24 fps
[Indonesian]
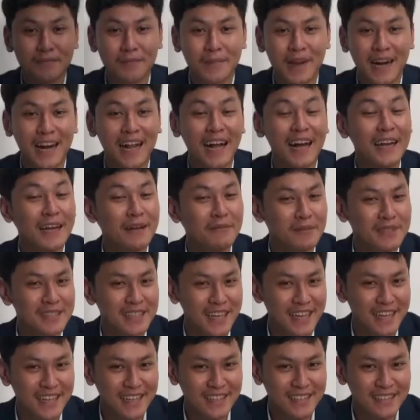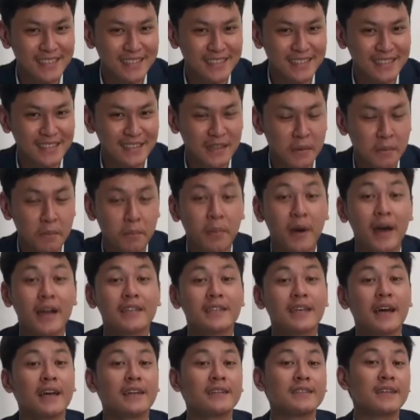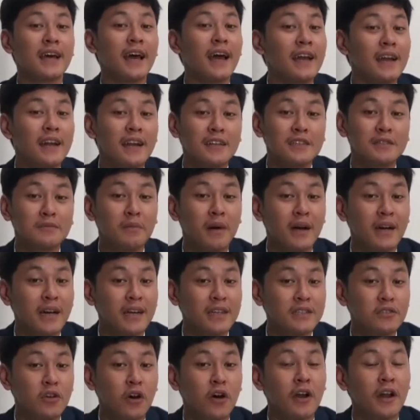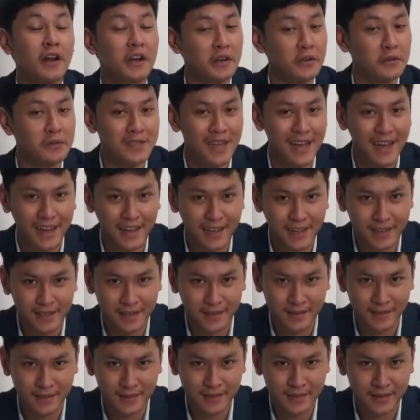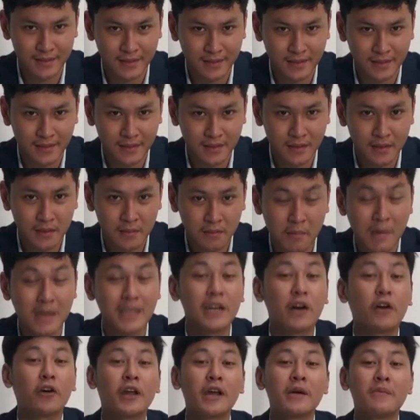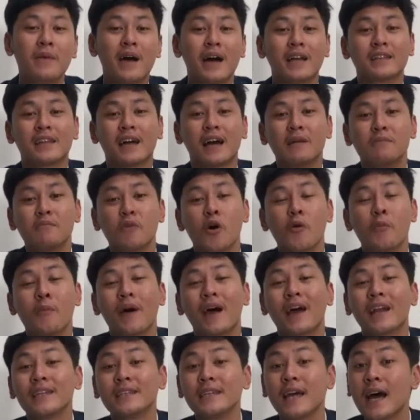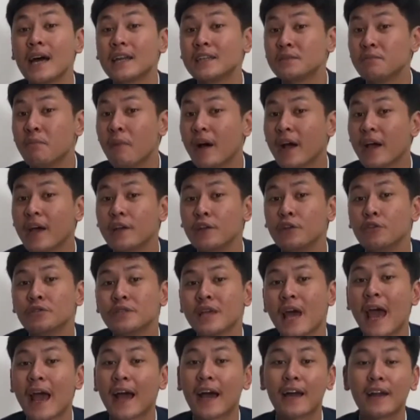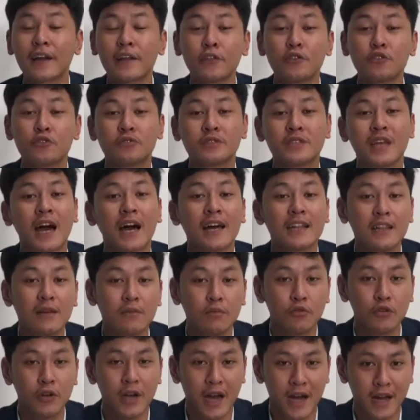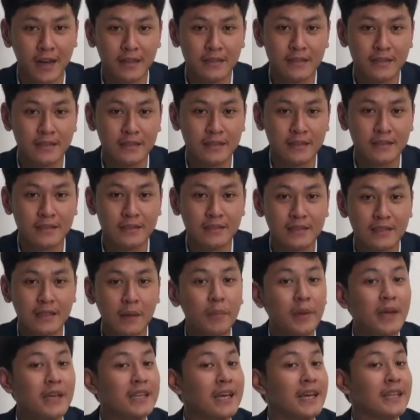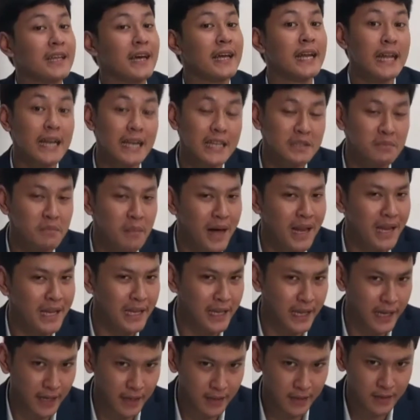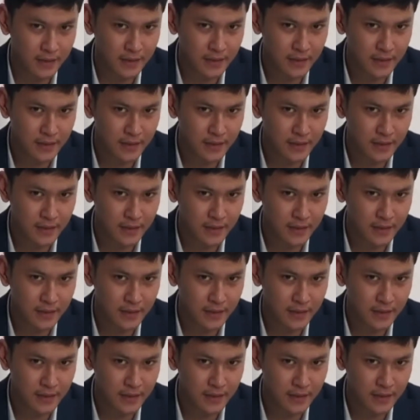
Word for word: perkenalkan nama saya Dias. Pekerjaan saya adalah sebagai seorang news anchor. Banyak orang yang mengatakan bahwa pekerjaan sebagai news anchor itu sangatlah mudah. Tapi kenyataannya adalah sebaliknya.